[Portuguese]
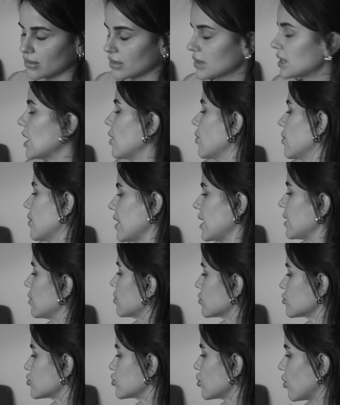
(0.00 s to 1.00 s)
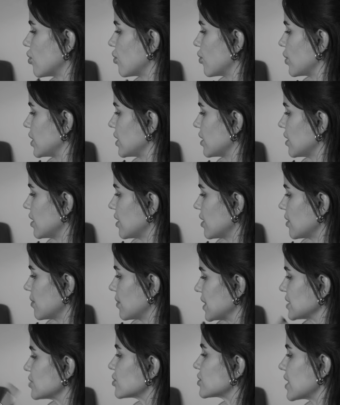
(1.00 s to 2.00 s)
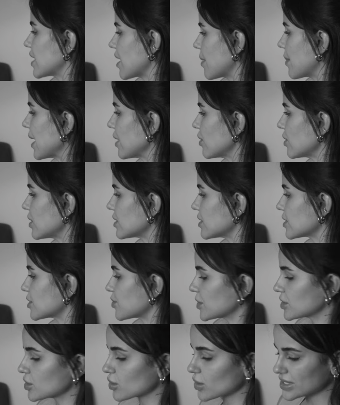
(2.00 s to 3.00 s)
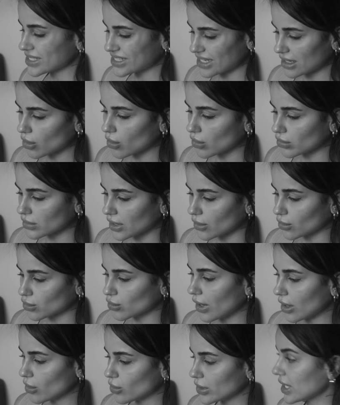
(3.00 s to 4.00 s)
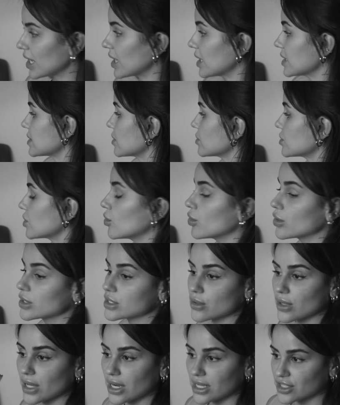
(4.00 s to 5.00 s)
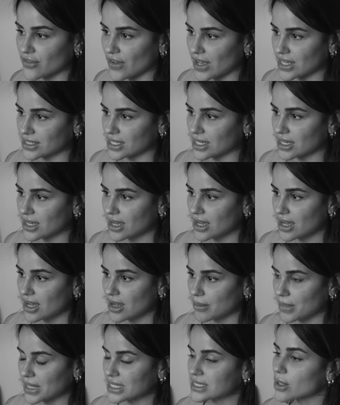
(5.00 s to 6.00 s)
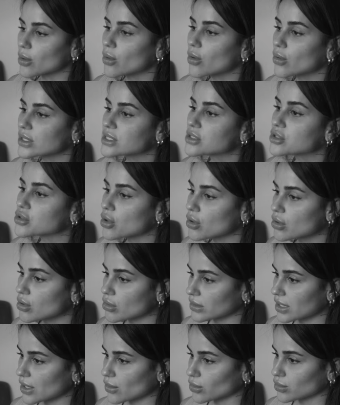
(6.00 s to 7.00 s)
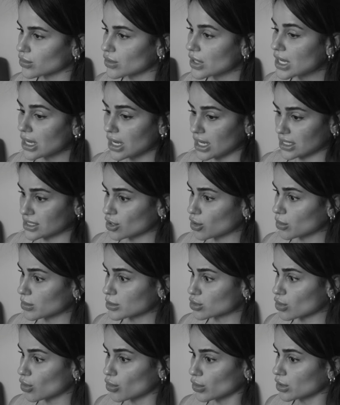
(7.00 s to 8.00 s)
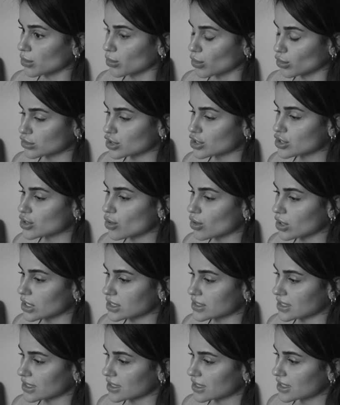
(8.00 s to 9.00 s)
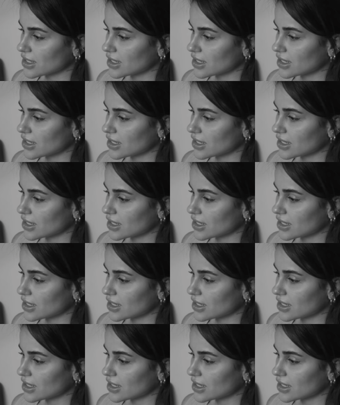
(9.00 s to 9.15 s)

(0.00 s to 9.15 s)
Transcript: Não, eu não sou ruim, mas eu sei que a maioria das pessoas em conteúdo é ruim. Elas não são ruins no que elas fazem, mas são ruins no conteúdo. Assim como eu sou ruim em um monte de coisa.